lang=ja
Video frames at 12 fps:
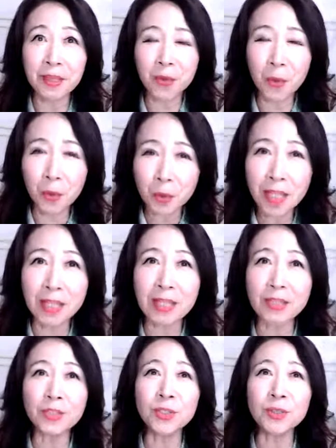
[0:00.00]
ここで
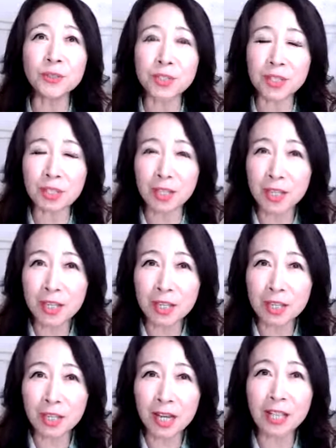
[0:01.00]
上手に
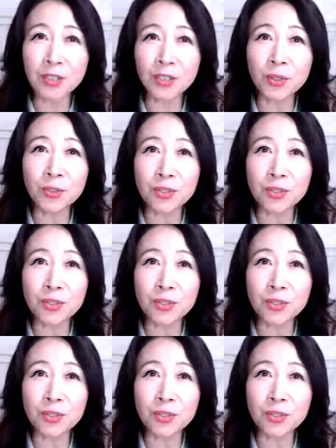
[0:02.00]
環境